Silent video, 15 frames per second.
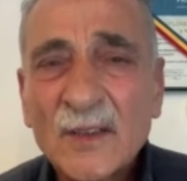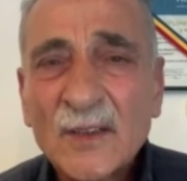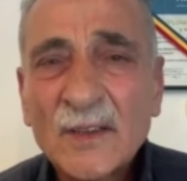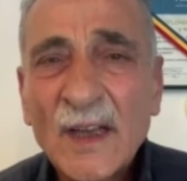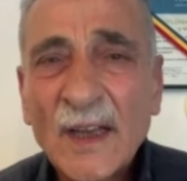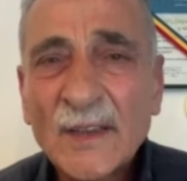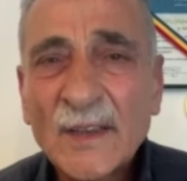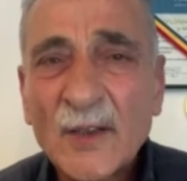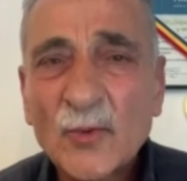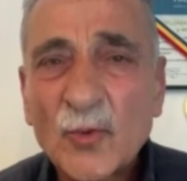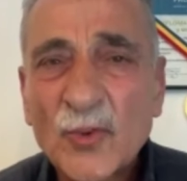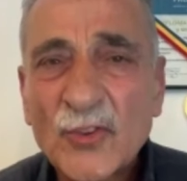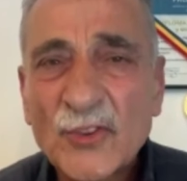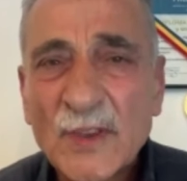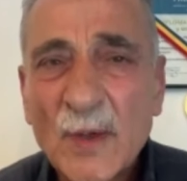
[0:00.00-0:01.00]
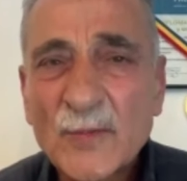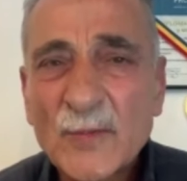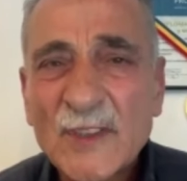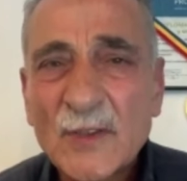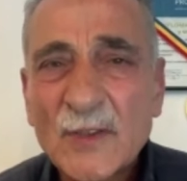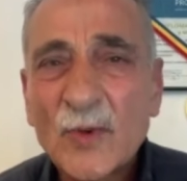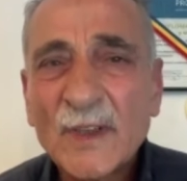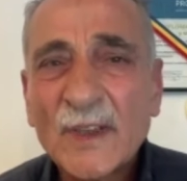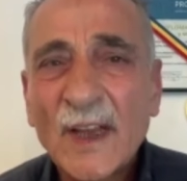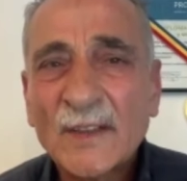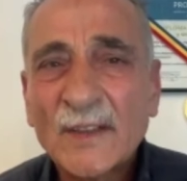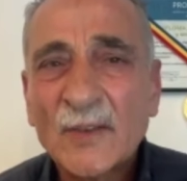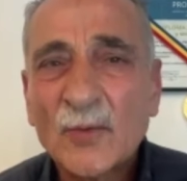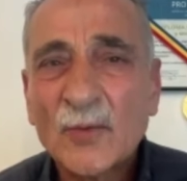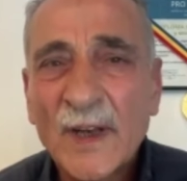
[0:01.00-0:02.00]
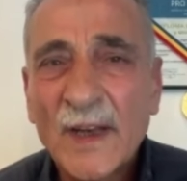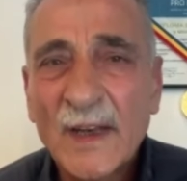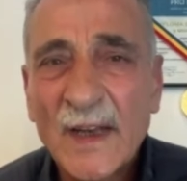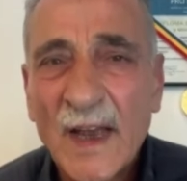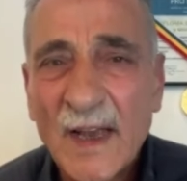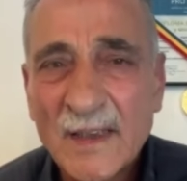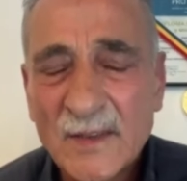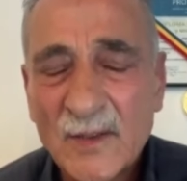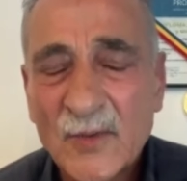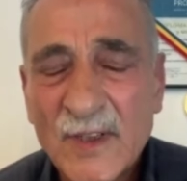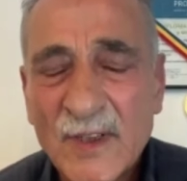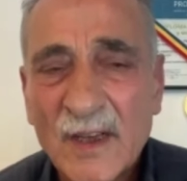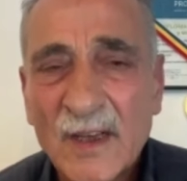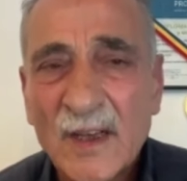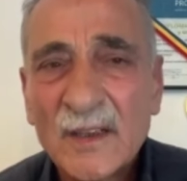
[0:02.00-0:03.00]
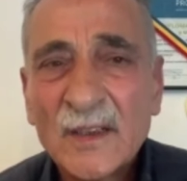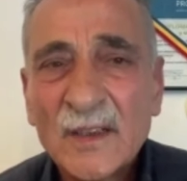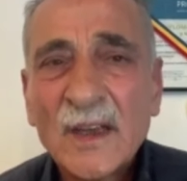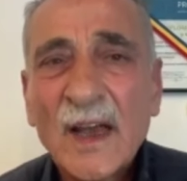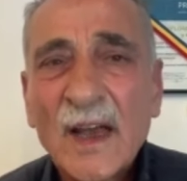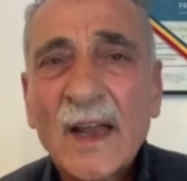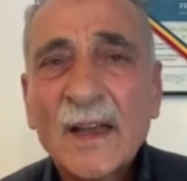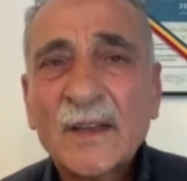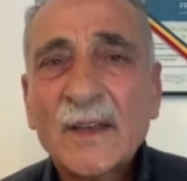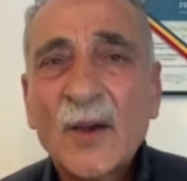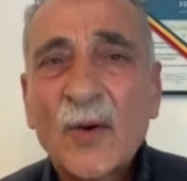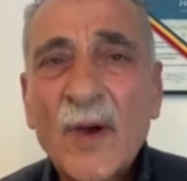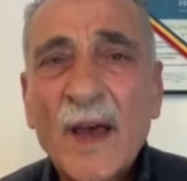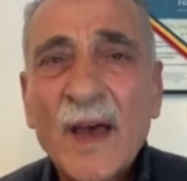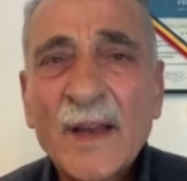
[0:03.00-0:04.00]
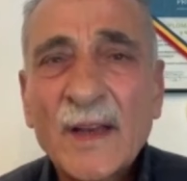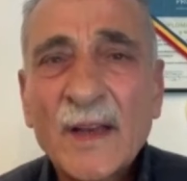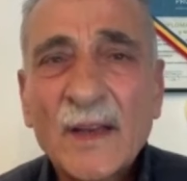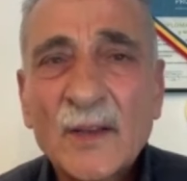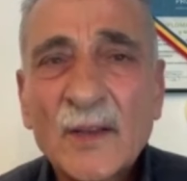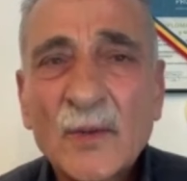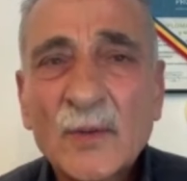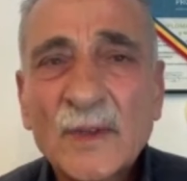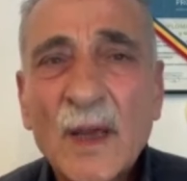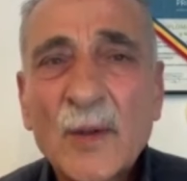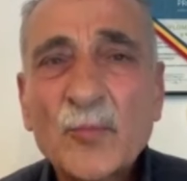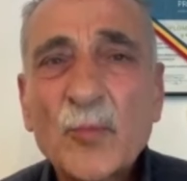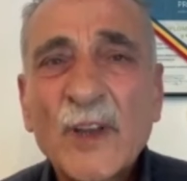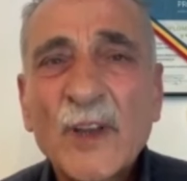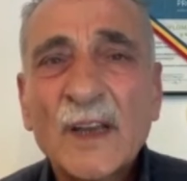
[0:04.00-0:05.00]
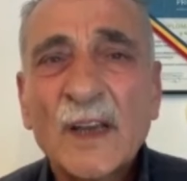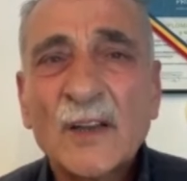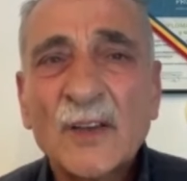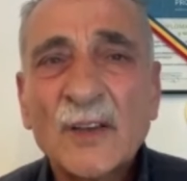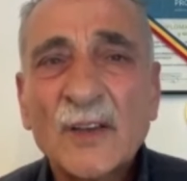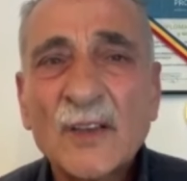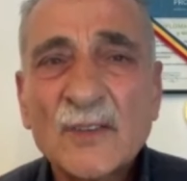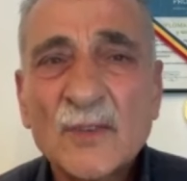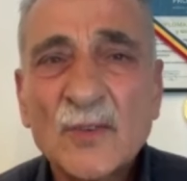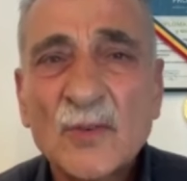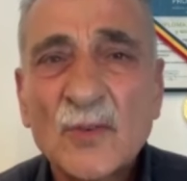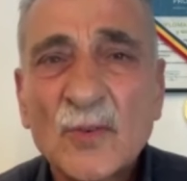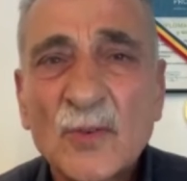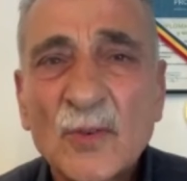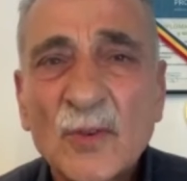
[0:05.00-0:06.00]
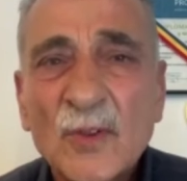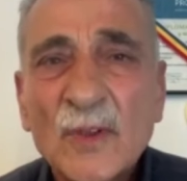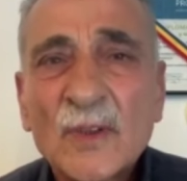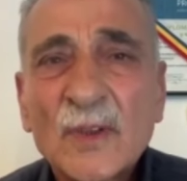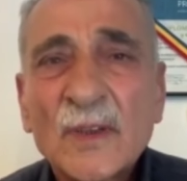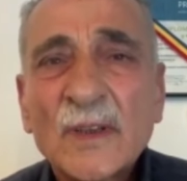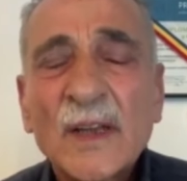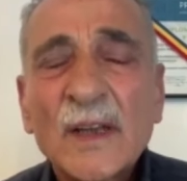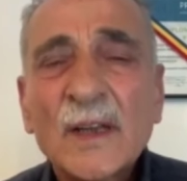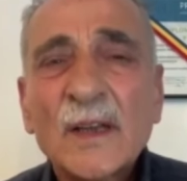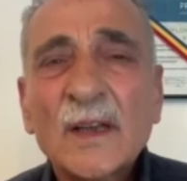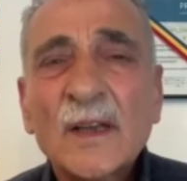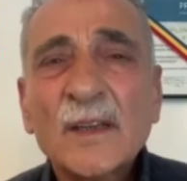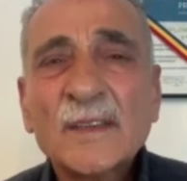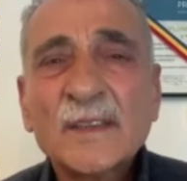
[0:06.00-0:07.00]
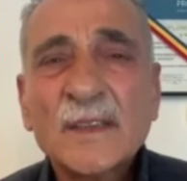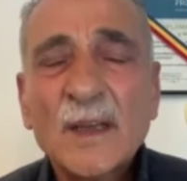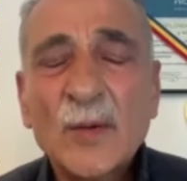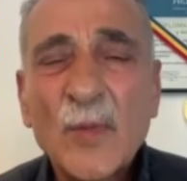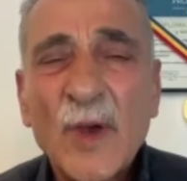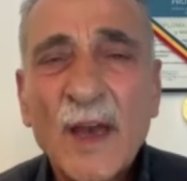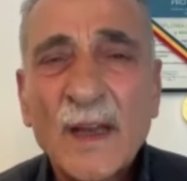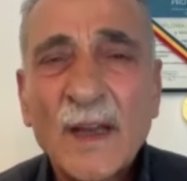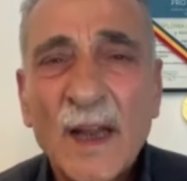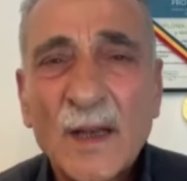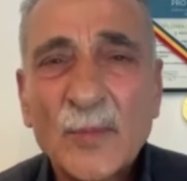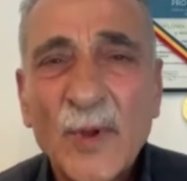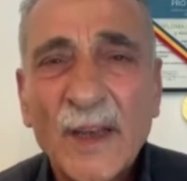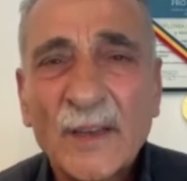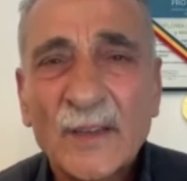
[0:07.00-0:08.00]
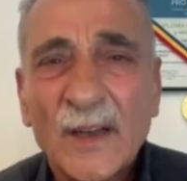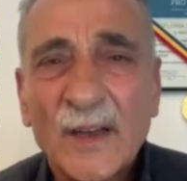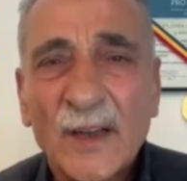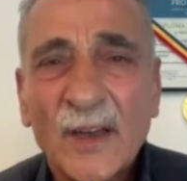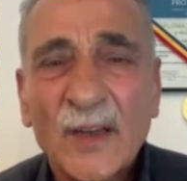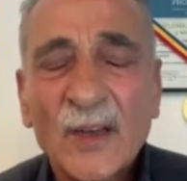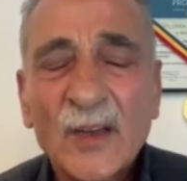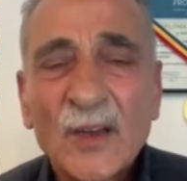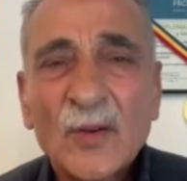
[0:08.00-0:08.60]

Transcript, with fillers: تحت نور الشمس وتحت نور الله عز وجل الدواء تم ترخيصه للاستعمال البيطري